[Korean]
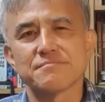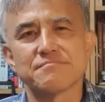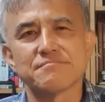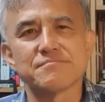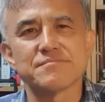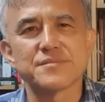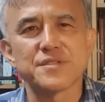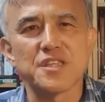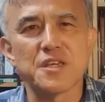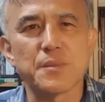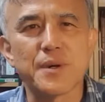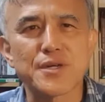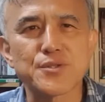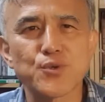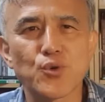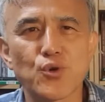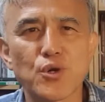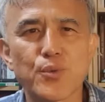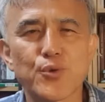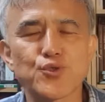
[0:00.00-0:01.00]
음, 이
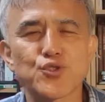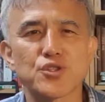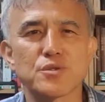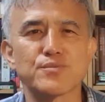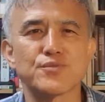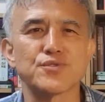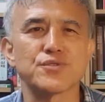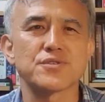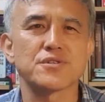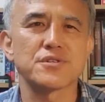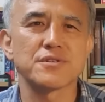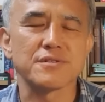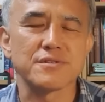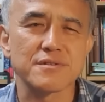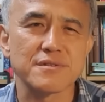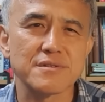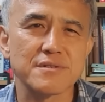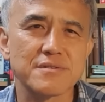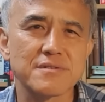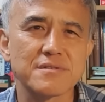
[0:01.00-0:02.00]
방송을 보시는
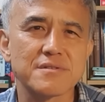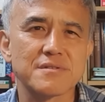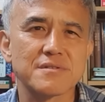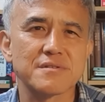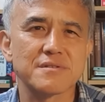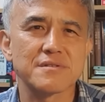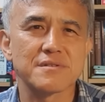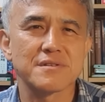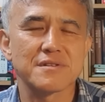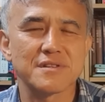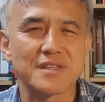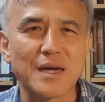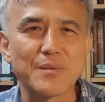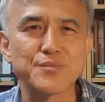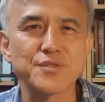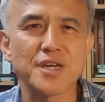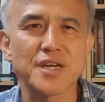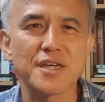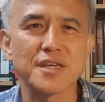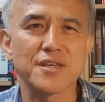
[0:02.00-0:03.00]
분들은
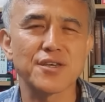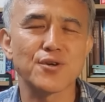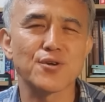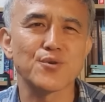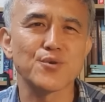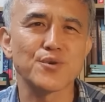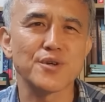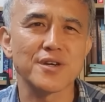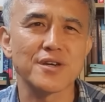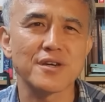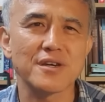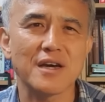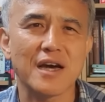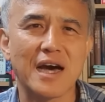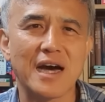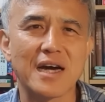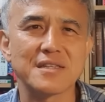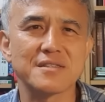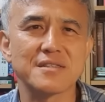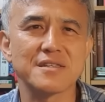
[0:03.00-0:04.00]
남자인 경우에
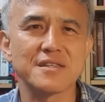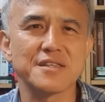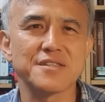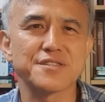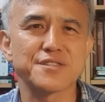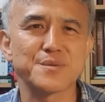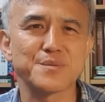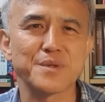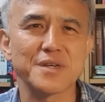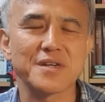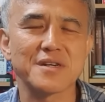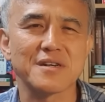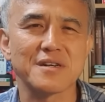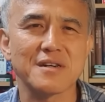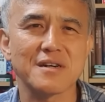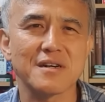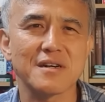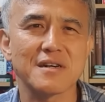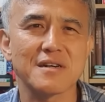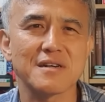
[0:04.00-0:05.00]
아들이
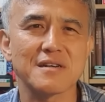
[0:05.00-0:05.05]
있습니까?